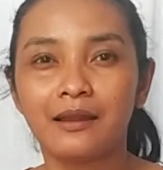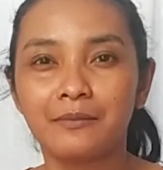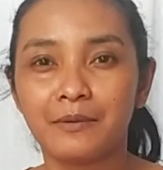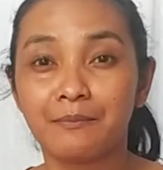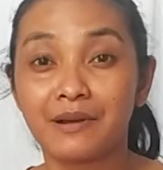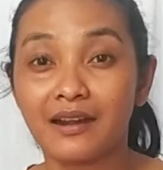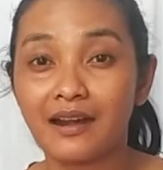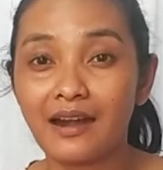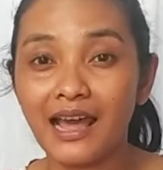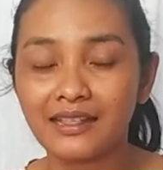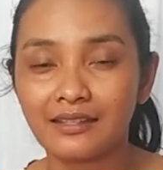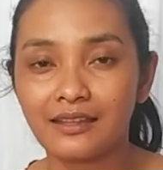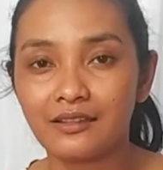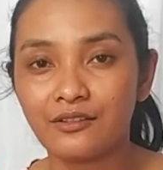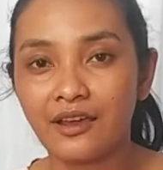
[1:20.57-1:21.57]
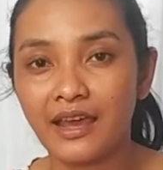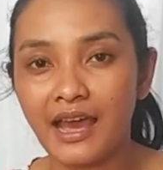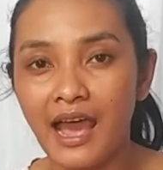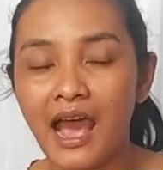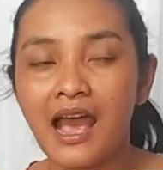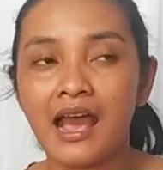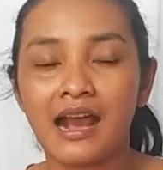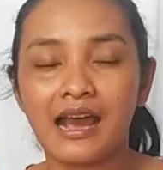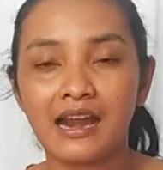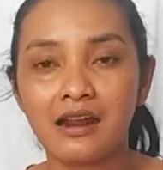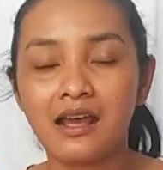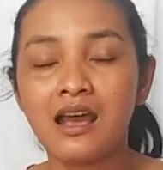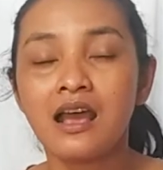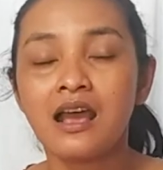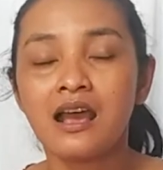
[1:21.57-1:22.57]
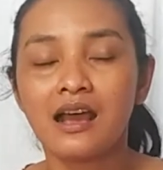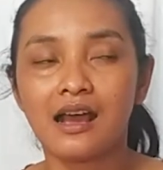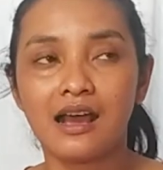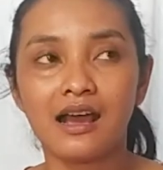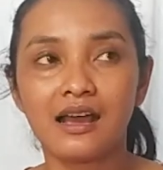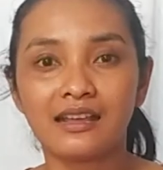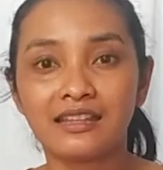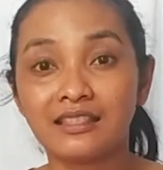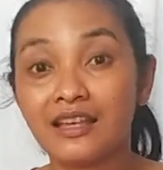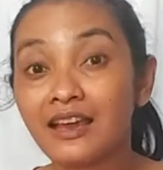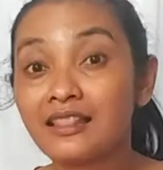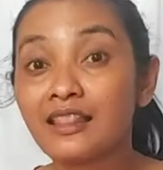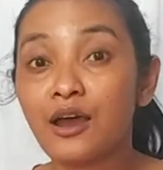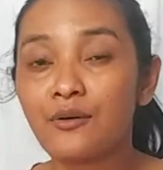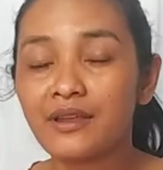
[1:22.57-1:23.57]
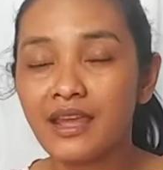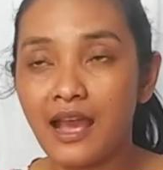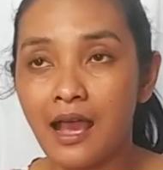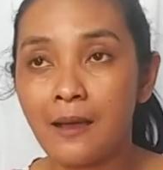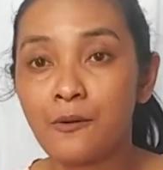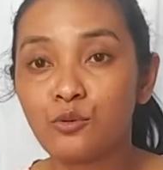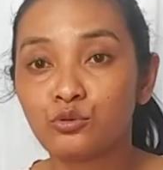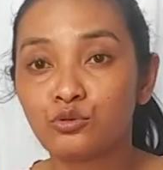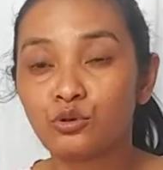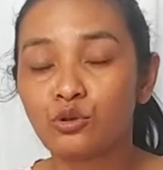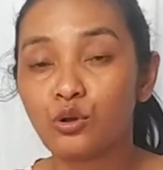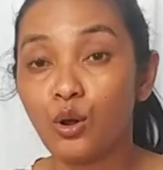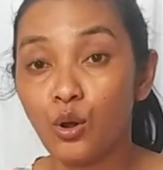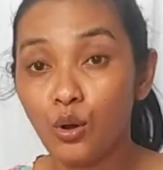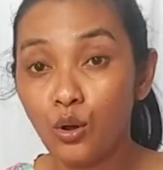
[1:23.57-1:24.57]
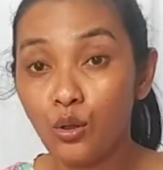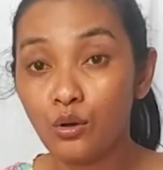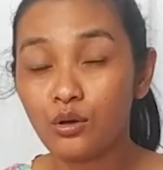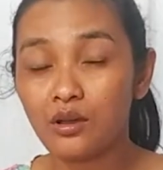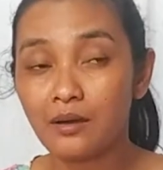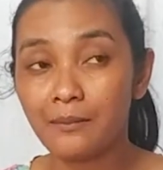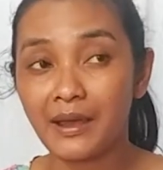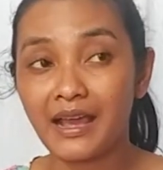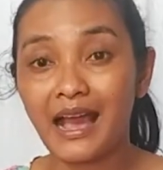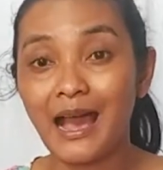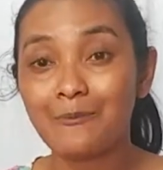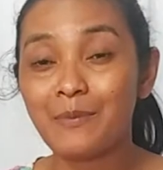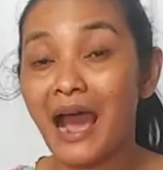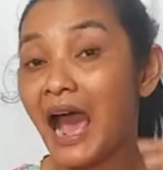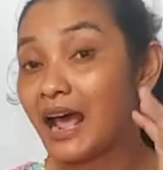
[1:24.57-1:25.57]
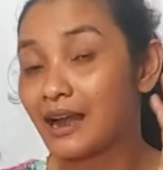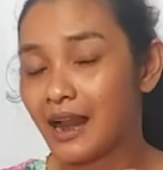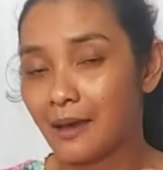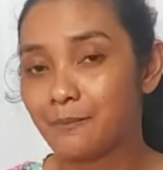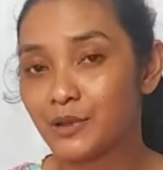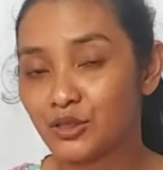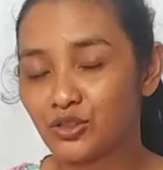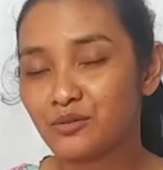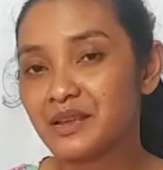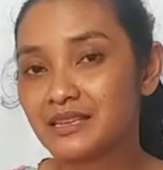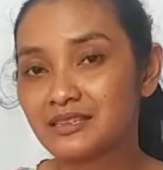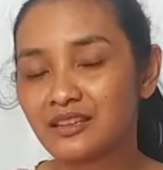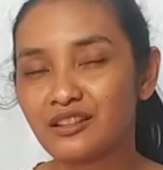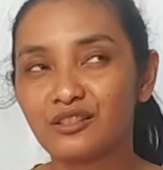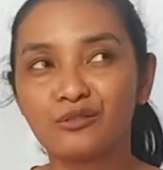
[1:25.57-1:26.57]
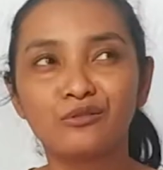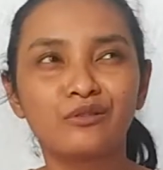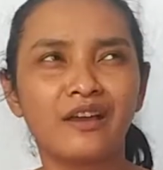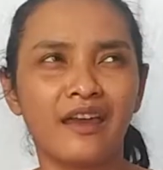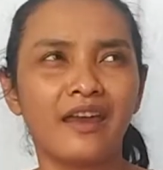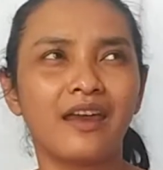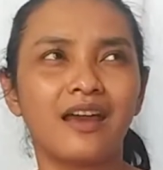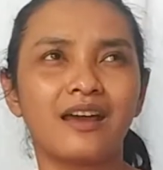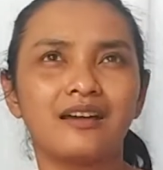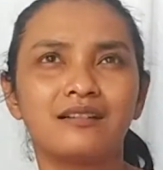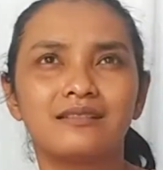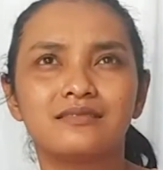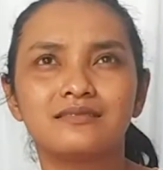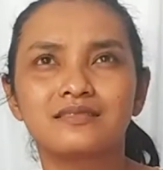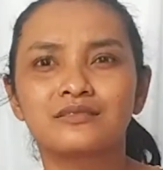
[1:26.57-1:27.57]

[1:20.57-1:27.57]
kayaknya lebih berat gitu ya karena uh, kita kan tahu ya untuk look make up Arab itu biasanya tuh kayak